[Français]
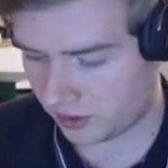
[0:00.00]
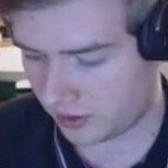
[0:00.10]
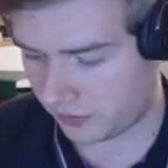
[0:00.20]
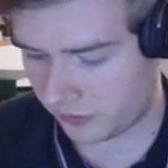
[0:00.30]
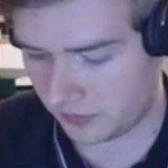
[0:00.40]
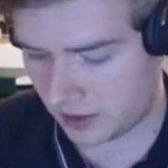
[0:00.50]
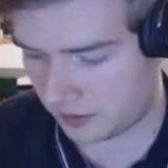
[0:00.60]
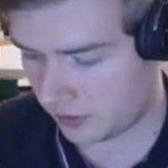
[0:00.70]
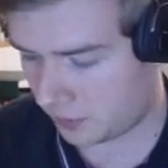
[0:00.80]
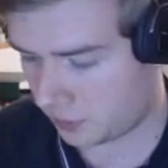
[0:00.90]
des familles qui
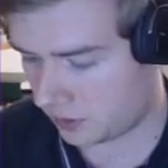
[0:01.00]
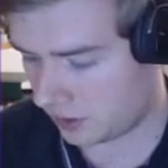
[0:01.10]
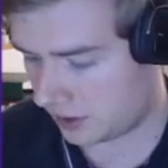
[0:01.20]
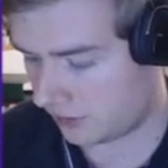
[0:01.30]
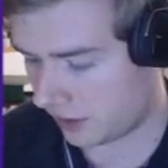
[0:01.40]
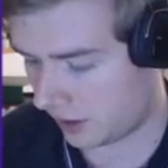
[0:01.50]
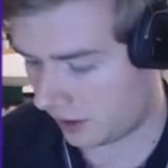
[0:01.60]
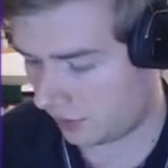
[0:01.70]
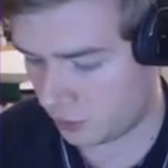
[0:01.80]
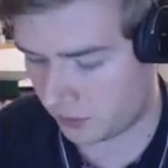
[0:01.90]
va, qui va
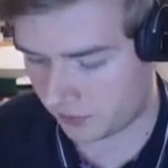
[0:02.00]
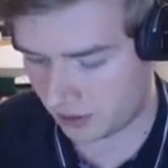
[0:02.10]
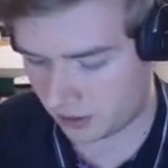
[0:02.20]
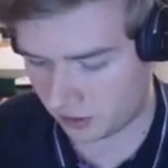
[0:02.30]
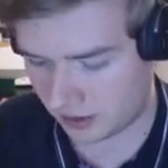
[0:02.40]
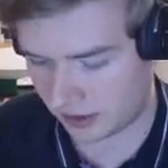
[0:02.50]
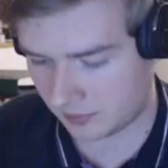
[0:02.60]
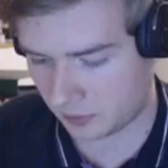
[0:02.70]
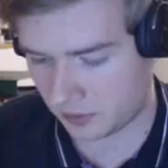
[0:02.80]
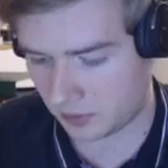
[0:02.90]
me permettre très
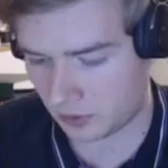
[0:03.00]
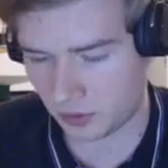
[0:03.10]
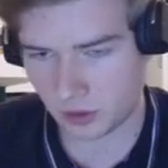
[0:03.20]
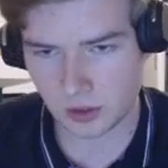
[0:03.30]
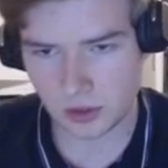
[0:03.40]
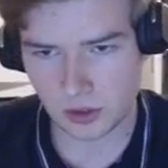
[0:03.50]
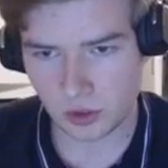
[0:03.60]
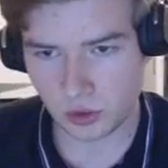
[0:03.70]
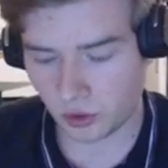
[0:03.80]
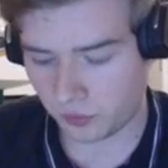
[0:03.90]
probablement
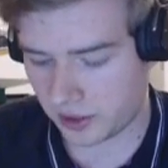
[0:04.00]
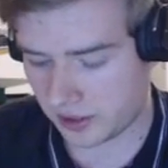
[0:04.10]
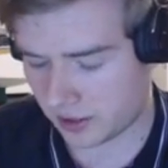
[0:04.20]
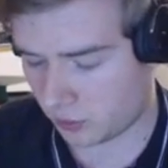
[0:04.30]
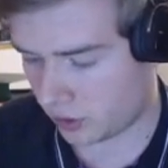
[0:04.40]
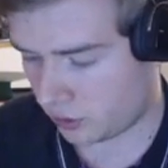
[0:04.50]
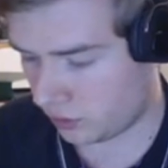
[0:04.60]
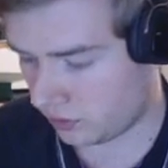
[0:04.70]
d'envoyer Zawardo.